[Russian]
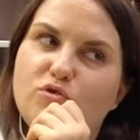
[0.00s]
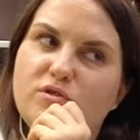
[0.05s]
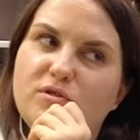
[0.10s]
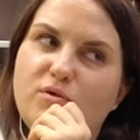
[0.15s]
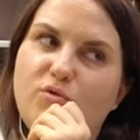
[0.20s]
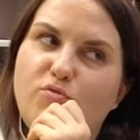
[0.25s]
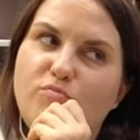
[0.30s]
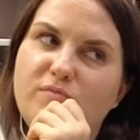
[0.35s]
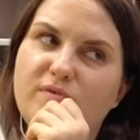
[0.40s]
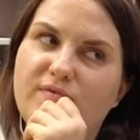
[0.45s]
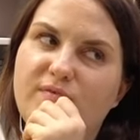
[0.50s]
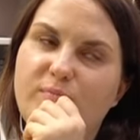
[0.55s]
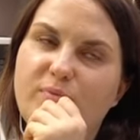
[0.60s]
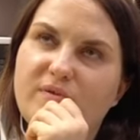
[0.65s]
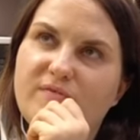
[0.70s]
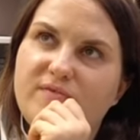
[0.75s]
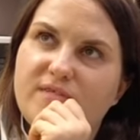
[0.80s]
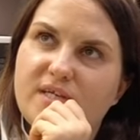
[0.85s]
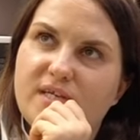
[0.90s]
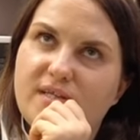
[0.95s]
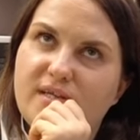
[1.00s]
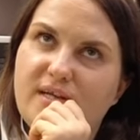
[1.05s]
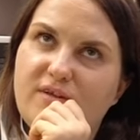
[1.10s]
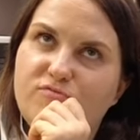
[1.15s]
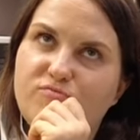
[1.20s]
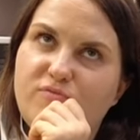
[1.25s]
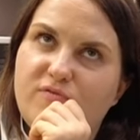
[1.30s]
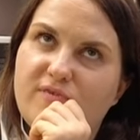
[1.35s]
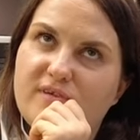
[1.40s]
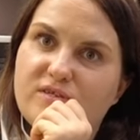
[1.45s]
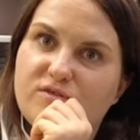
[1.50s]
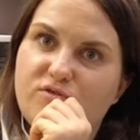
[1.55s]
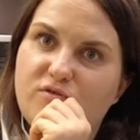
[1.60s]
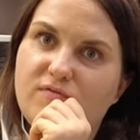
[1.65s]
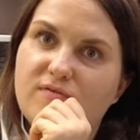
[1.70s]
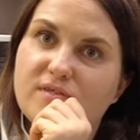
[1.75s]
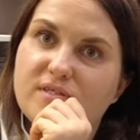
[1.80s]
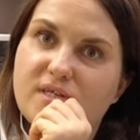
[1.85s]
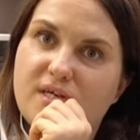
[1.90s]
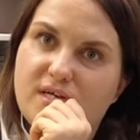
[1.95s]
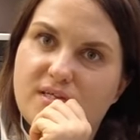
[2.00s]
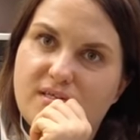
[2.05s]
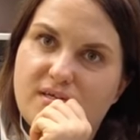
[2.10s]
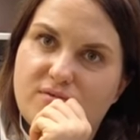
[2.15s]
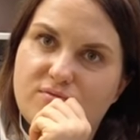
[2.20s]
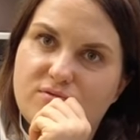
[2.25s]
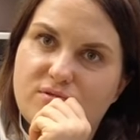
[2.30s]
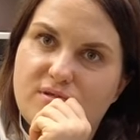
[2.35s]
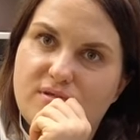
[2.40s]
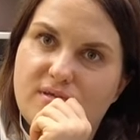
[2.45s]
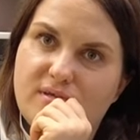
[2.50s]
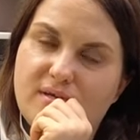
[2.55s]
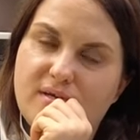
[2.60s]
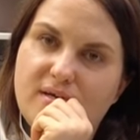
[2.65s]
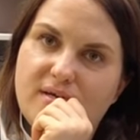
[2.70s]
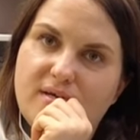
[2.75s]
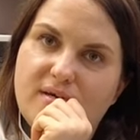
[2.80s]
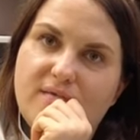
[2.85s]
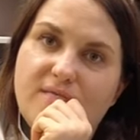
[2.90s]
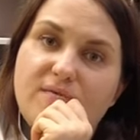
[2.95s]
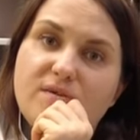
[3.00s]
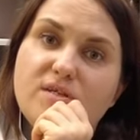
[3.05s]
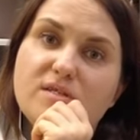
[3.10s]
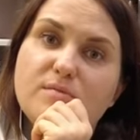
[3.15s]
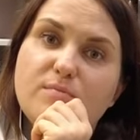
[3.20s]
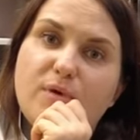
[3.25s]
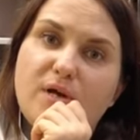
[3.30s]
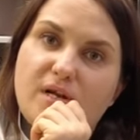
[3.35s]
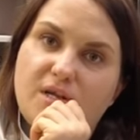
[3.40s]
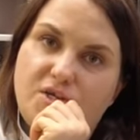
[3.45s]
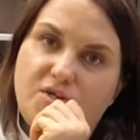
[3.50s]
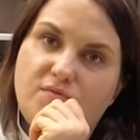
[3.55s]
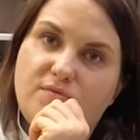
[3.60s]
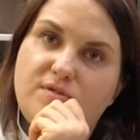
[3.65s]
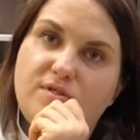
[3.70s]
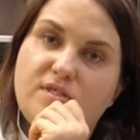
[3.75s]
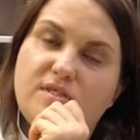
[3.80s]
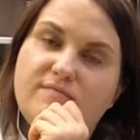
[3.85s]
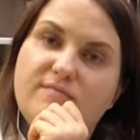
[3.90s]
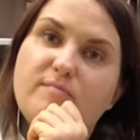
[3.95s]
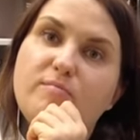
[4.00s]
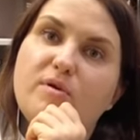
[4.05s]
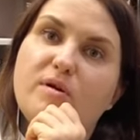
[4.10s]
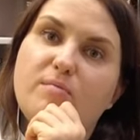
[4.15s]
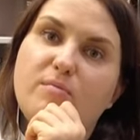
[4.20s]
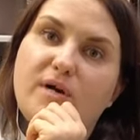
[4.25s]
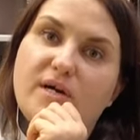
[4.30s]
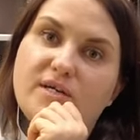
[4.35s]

с умного профессионального поварского языка на русский? Че? Вы не заморачивайтесь с выбором